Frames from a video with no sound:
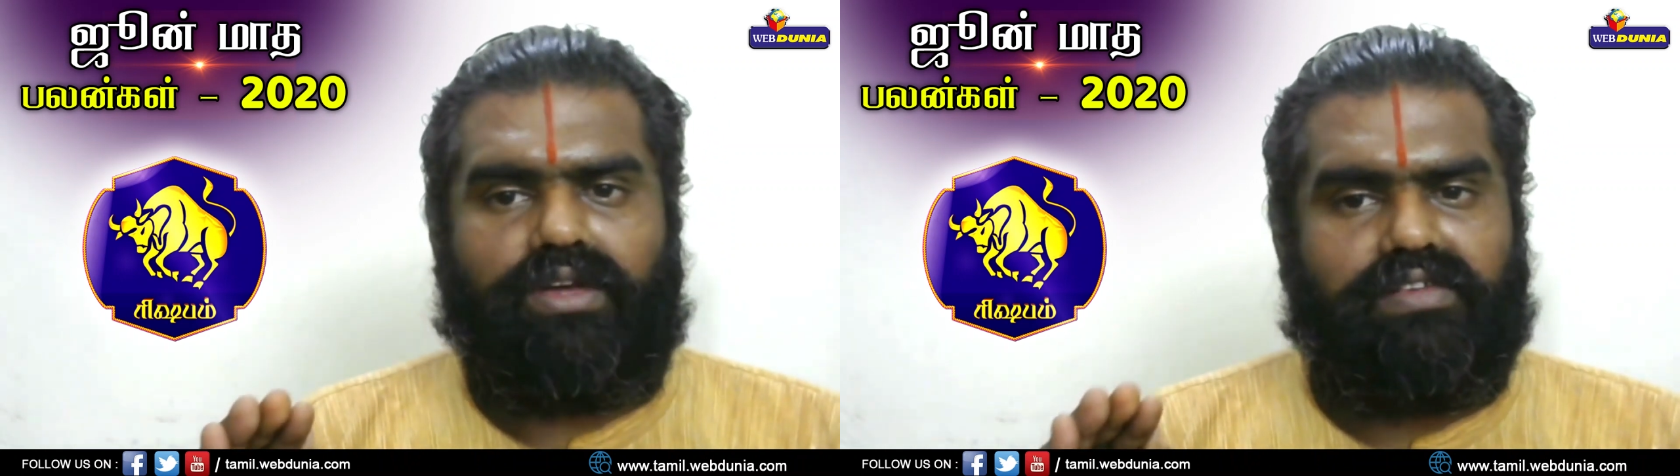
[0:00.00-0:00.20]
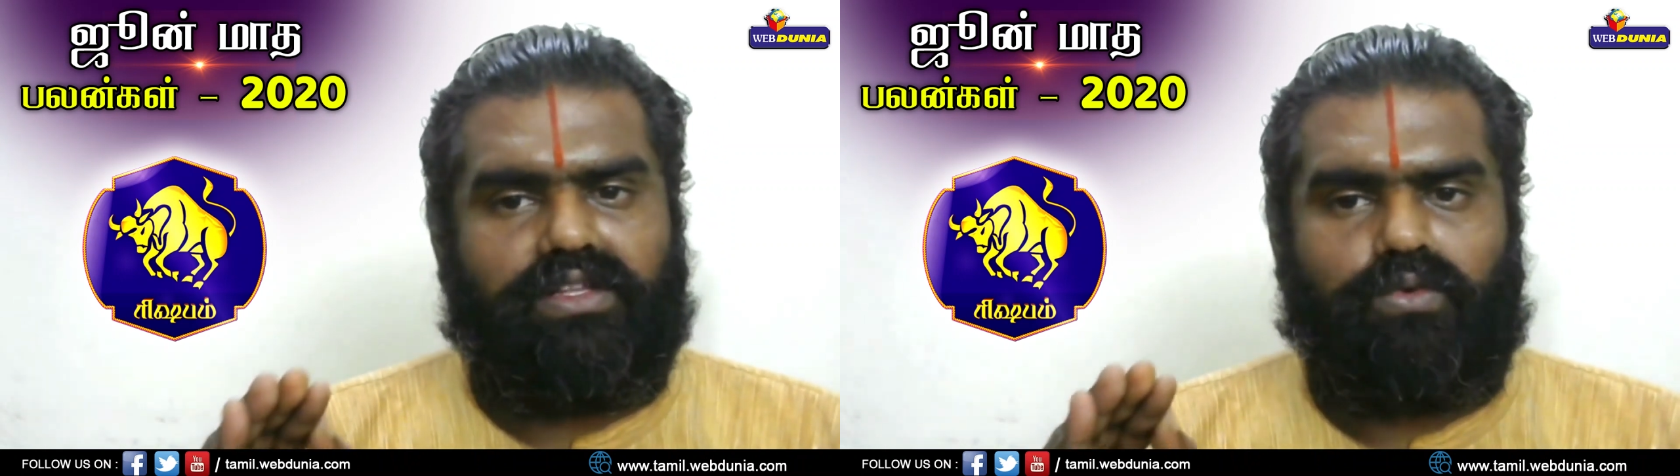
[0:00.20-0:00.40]

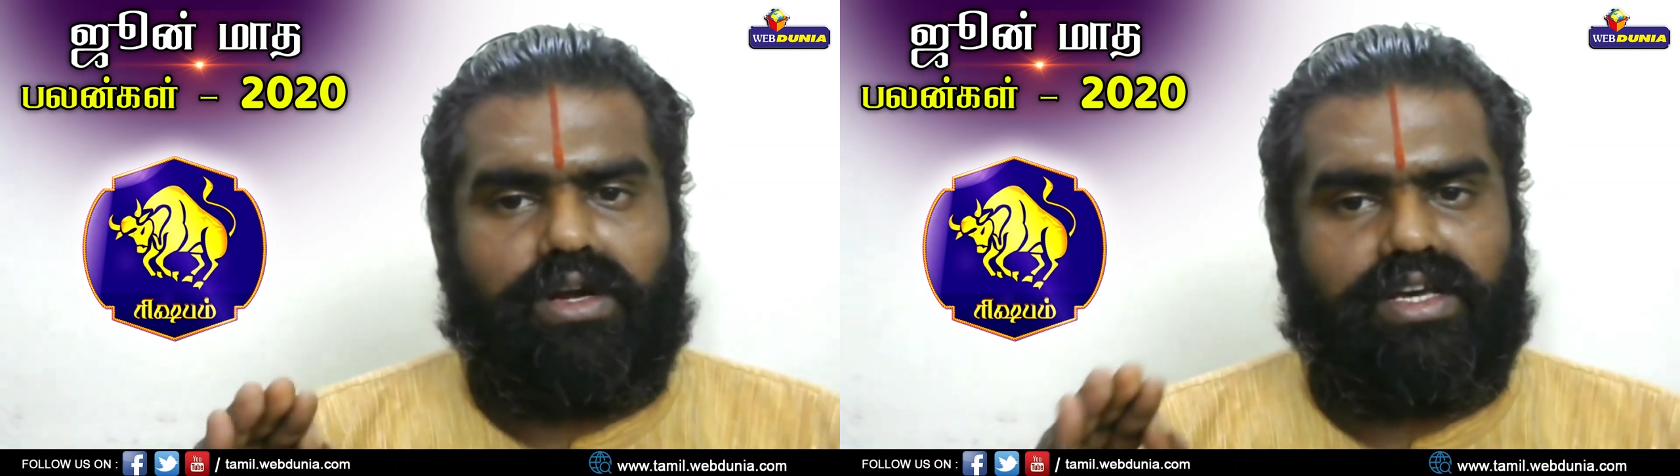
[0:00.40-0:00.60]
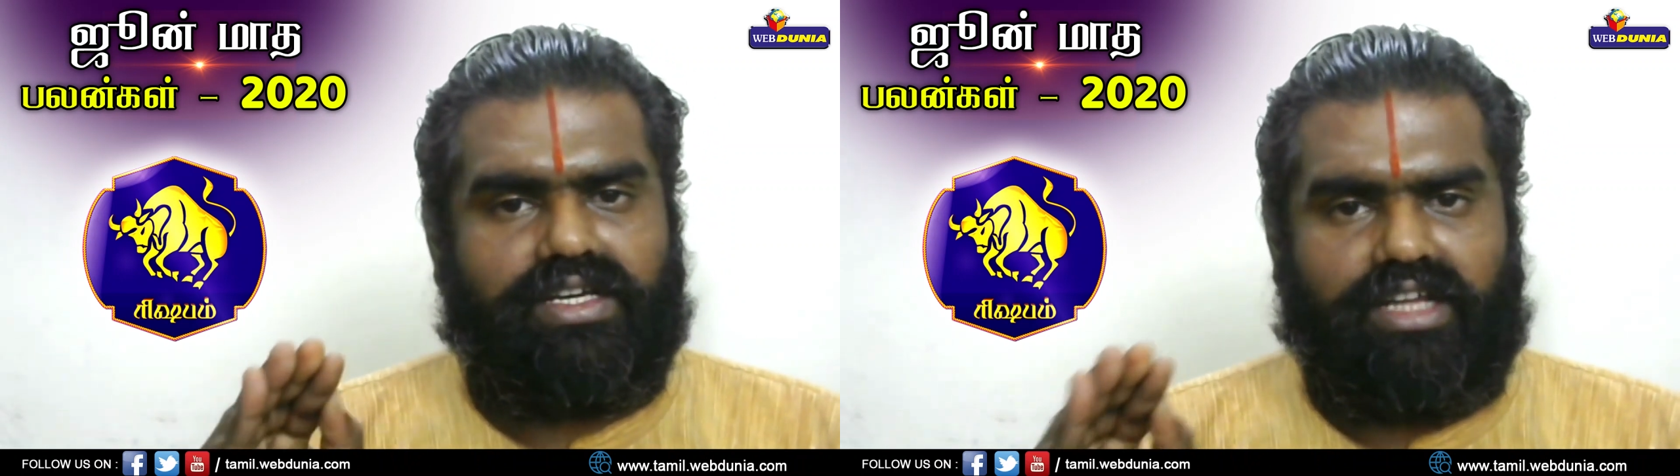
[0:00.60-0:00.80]
பெறுவது
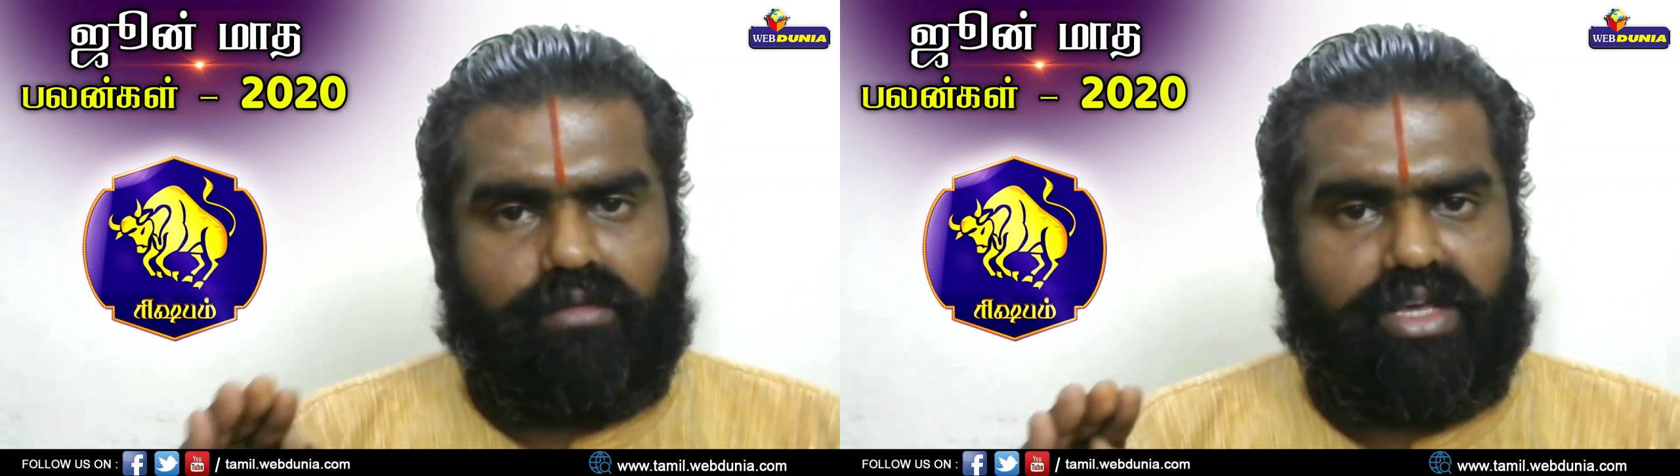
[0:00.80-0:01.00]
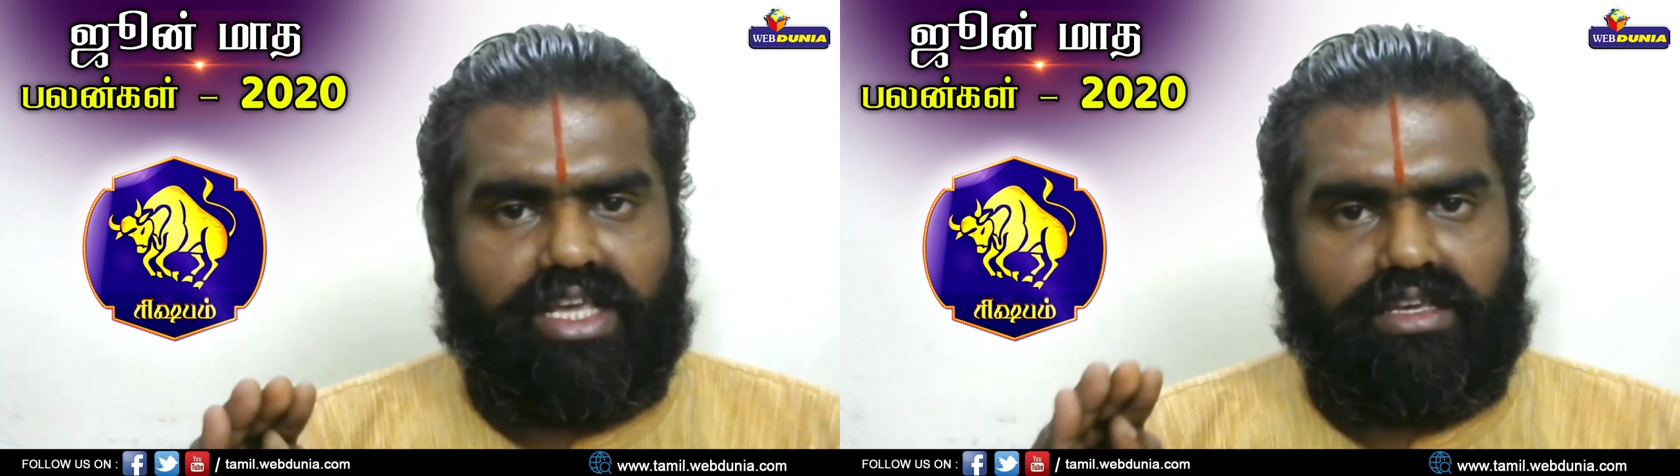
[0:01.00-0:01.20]
உங்களுக்கு
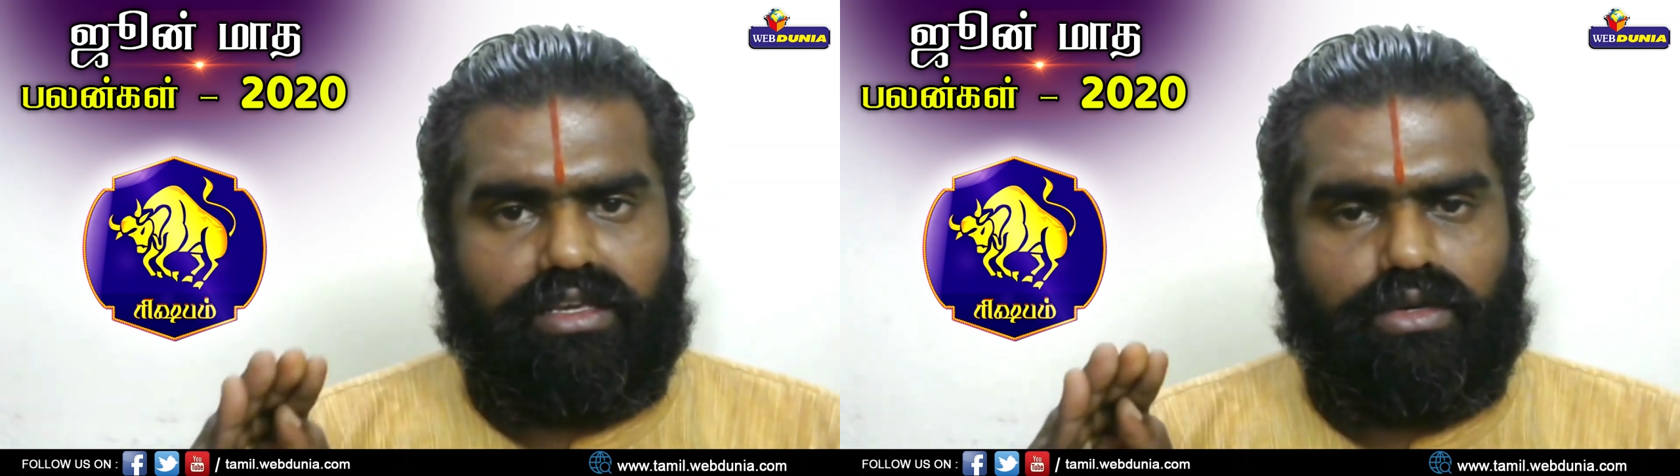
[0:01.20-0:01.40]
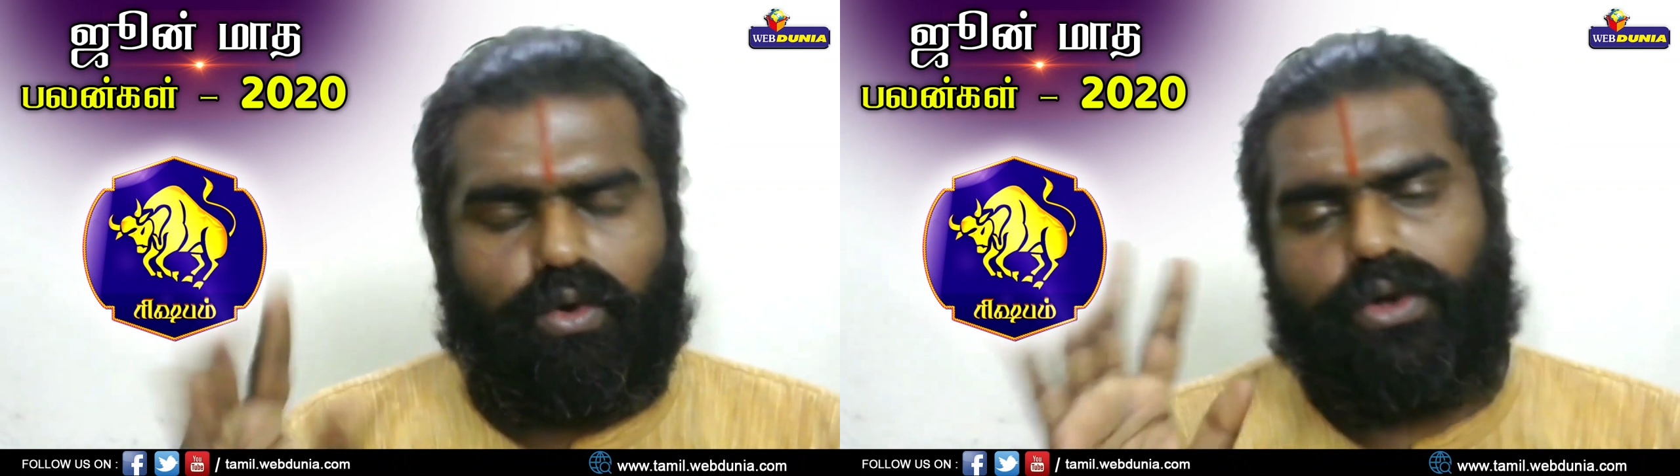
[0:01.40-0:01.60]
நன்மையை
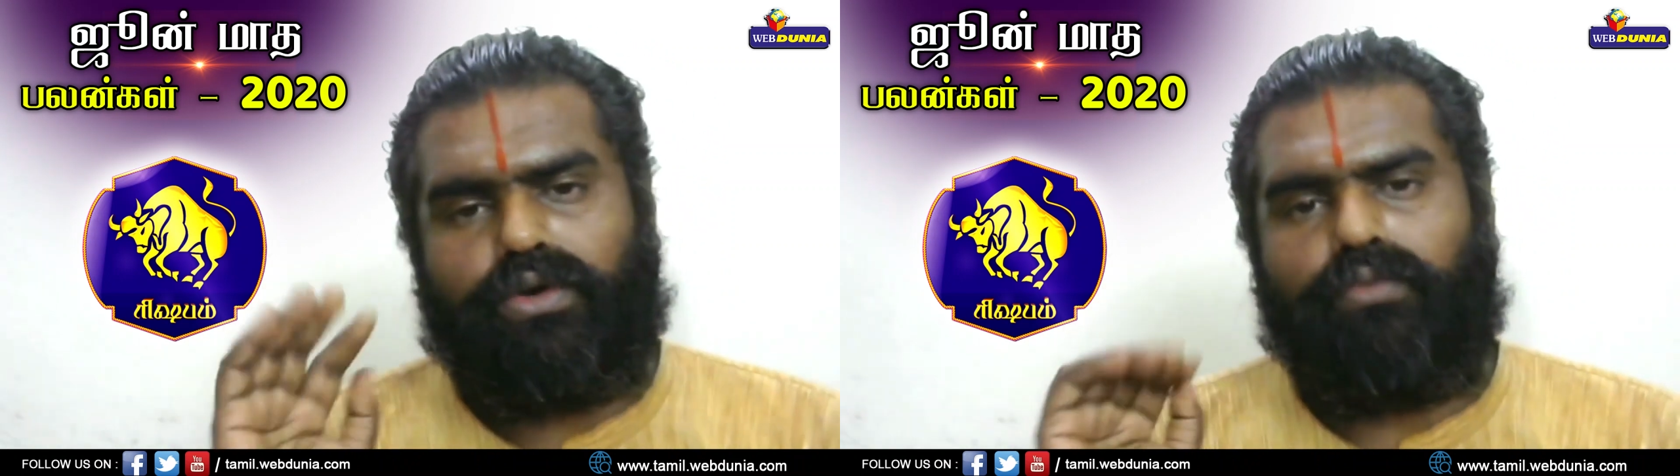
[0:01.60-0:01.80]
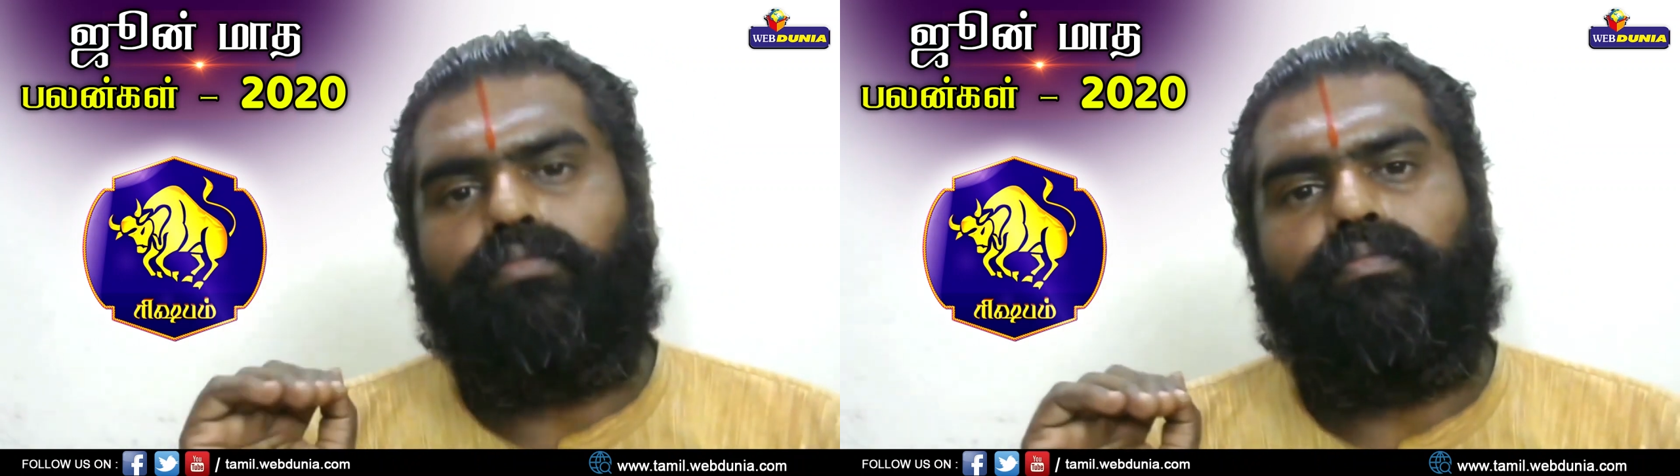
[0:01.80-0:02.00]

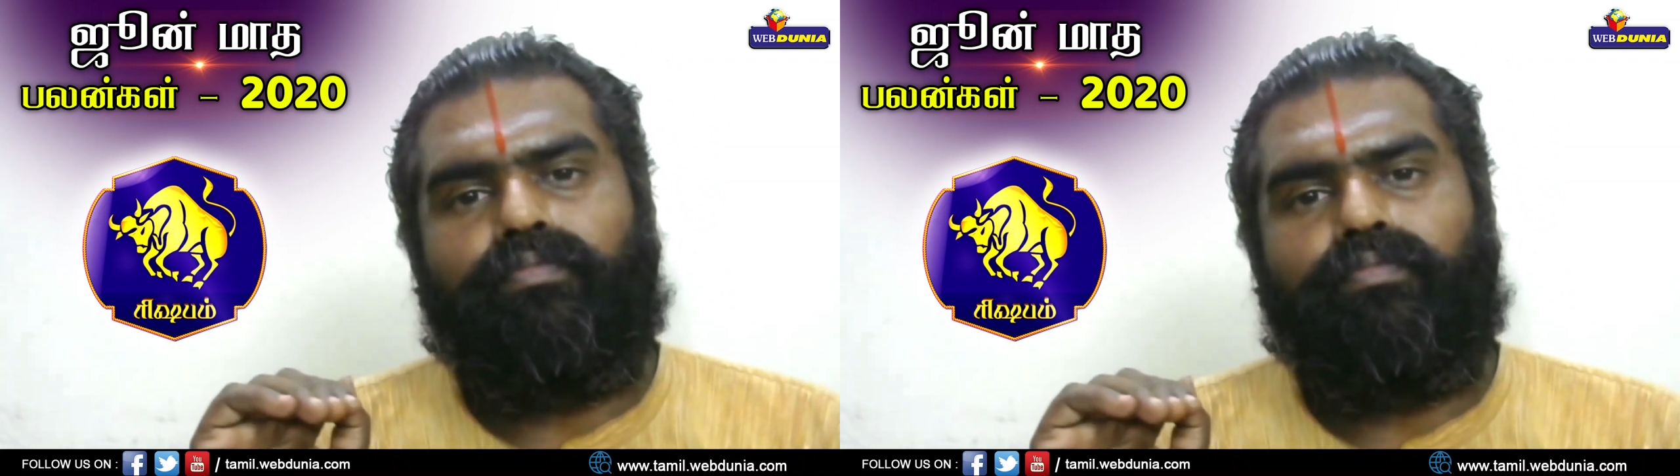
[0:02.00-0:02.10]
கொடுக்கும்